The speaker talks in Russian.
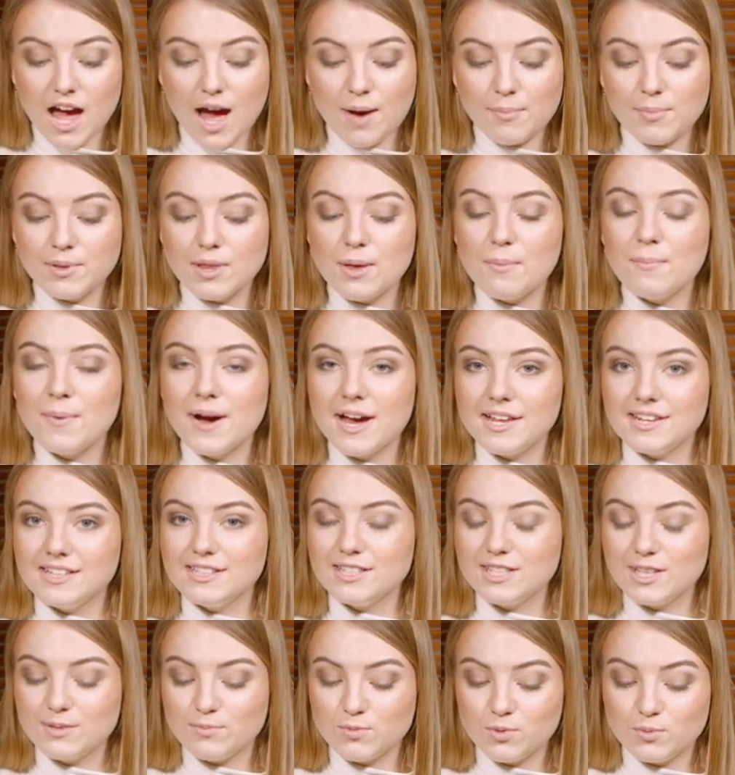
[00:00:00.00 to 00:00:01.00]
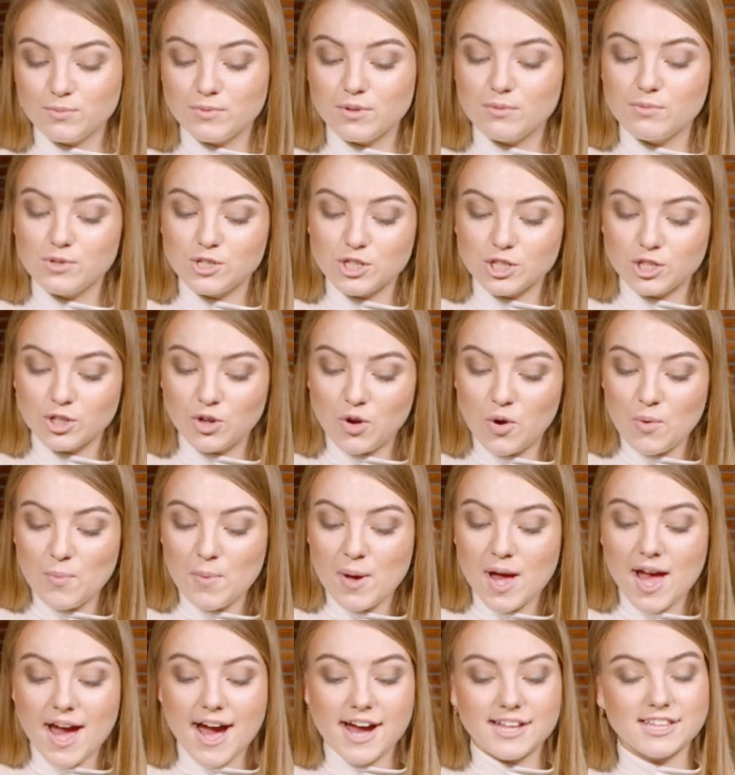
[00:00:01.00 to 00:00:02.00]
а была маленьким умным
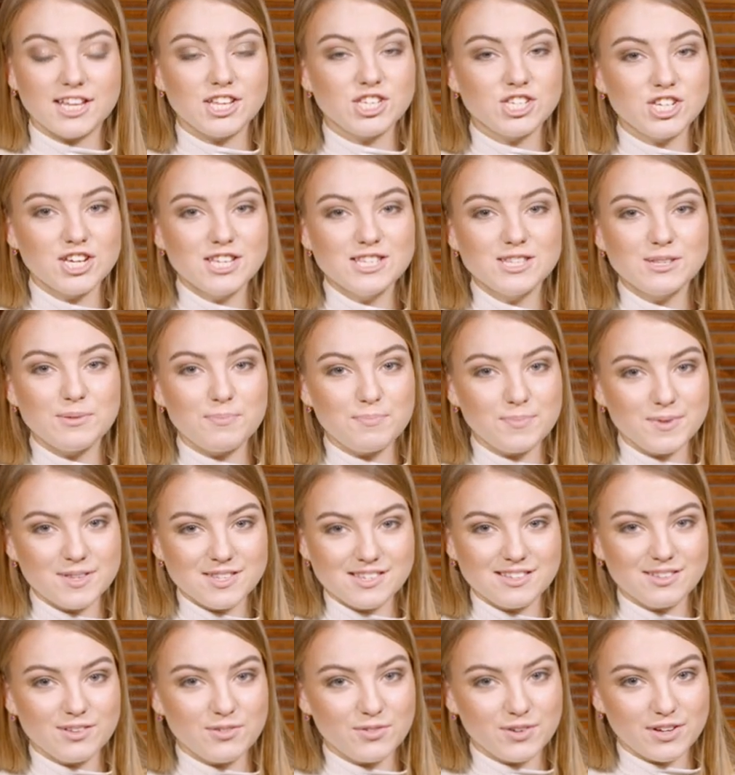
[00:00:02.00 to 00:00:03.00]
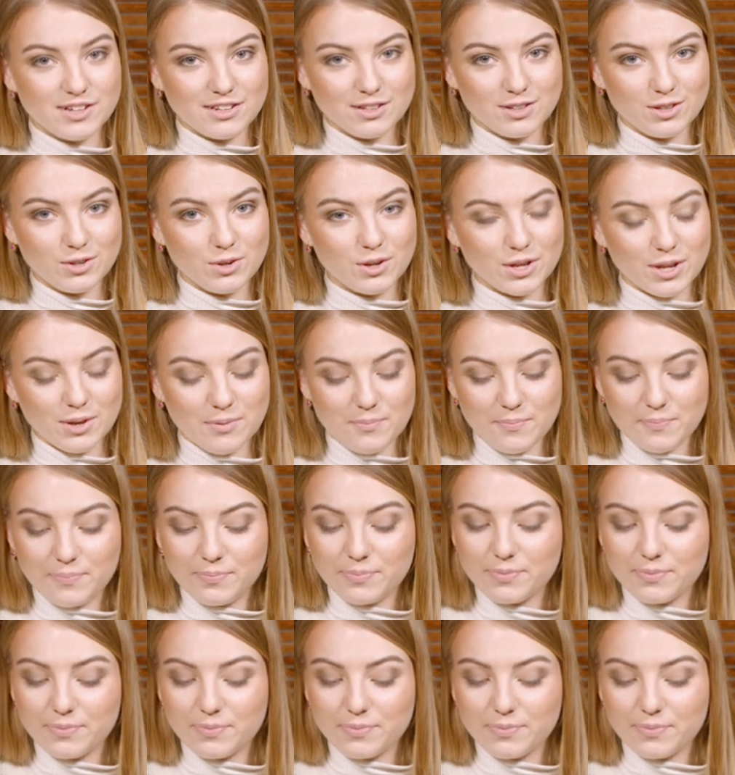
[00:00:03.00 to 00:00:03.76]
щенком, она часто писала в коридоре.